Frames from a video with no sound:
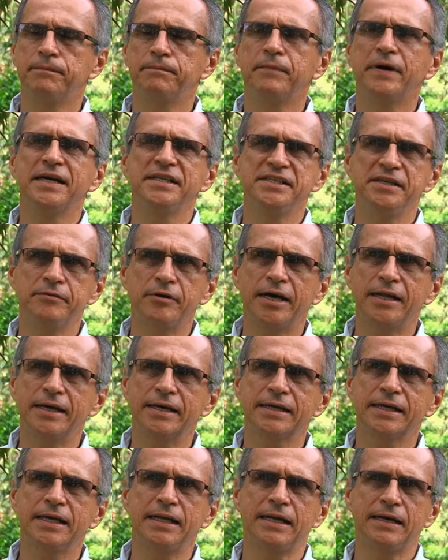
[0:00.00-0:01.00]
va a llevar
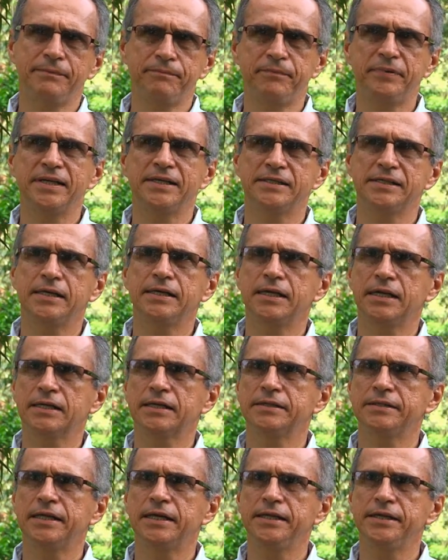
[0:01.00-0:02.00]
a que la empresa de
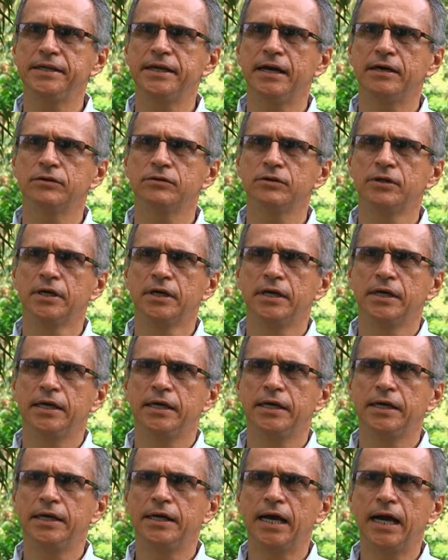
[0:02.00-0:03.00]
alcantarillado
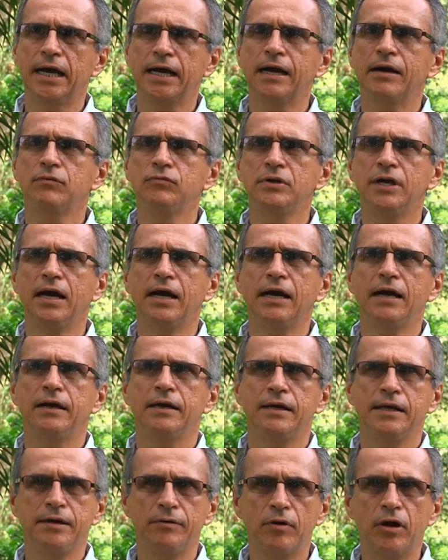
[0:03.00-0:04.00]
eh, haga una
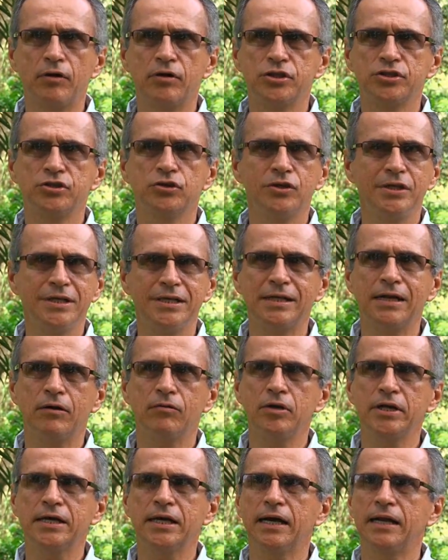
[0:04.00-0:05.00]
evaluación
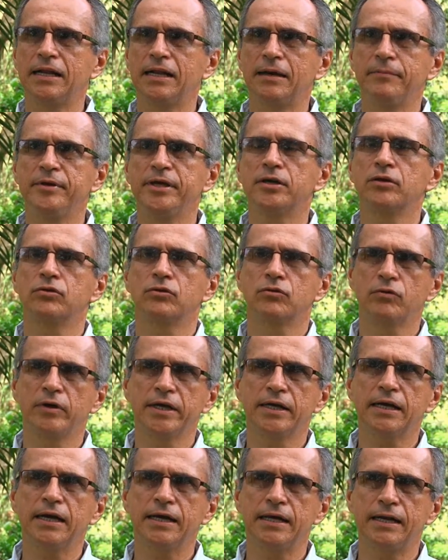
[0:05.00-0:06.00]
hidráulica de la
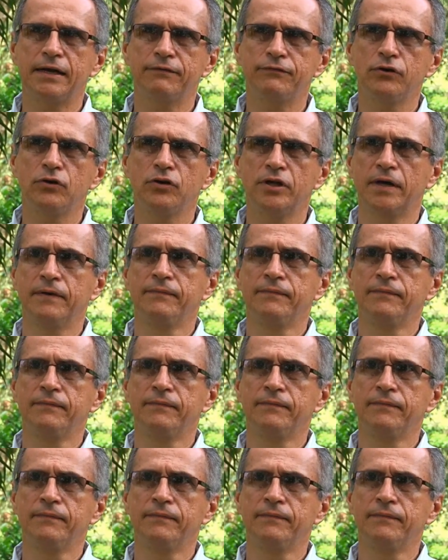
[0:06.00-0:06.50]
microcuenca de la flora.